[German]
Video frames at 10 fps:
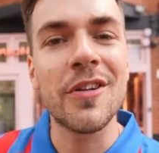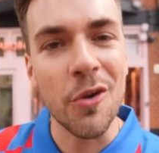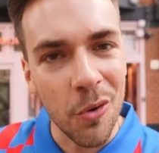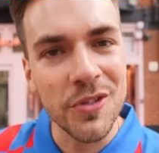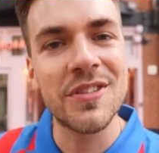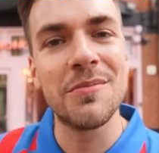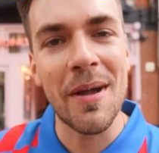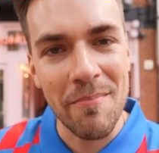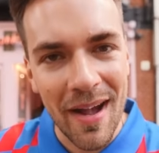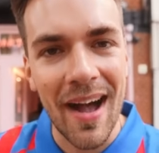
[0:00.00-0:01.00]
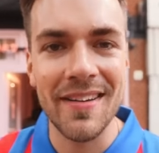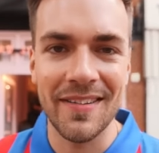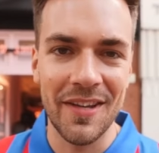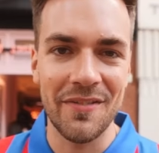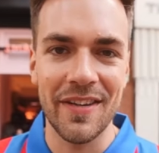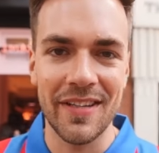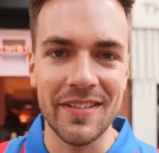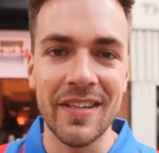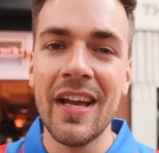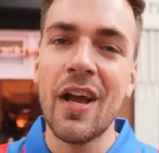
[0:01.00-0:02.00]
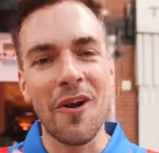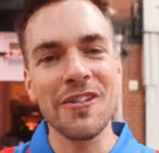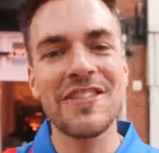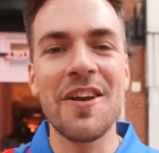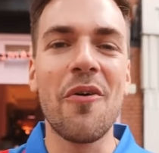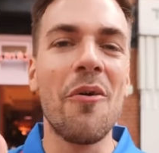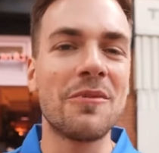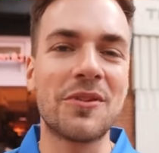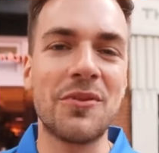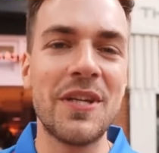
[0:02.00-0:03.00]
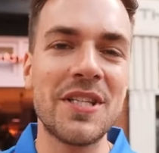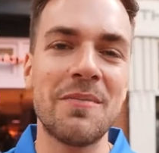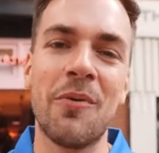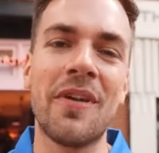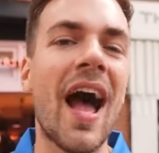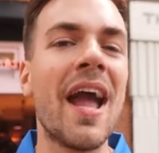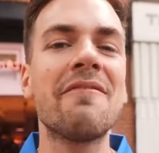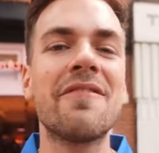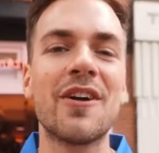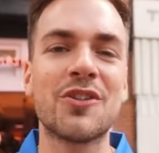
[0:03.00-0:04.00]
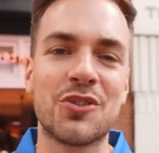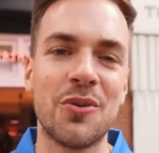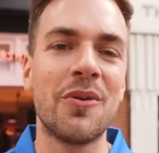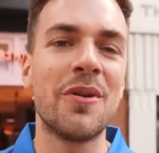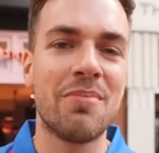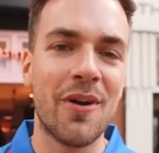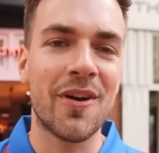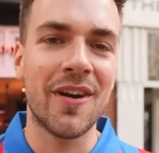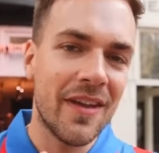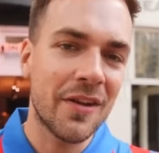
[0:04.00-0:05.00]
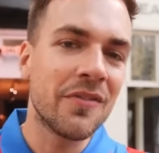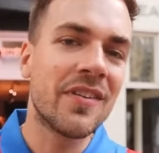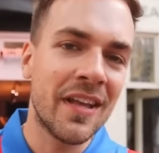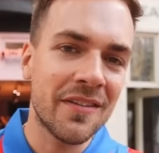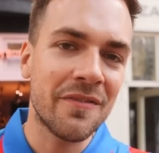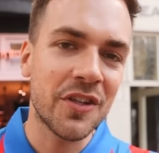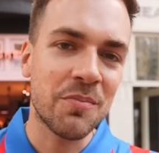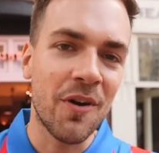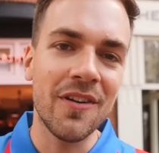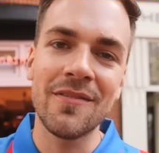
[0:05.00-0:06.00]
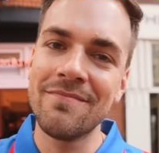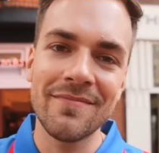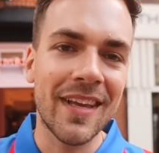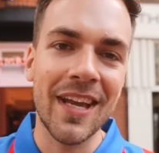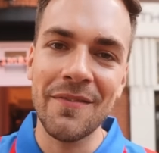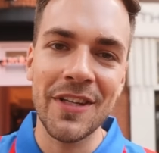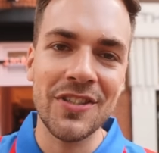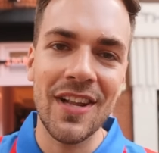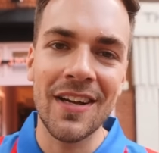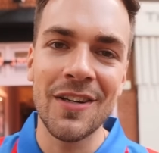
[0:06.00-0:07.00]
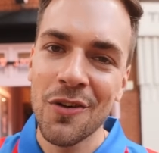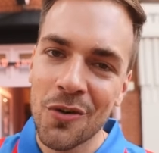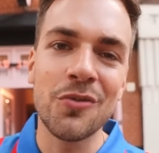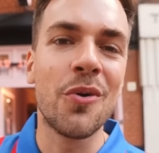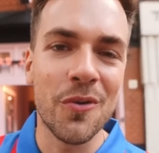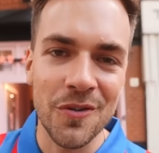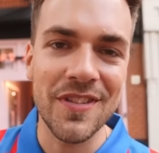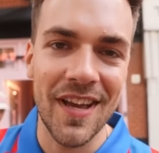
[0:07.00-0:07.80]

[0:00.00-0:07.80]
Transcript: Kruste beim Braten entwickelt. Röstaromen, crisp und einfach schöne Burger werden uns hier hinten versprochen. Reden wir nicht lange und holen uns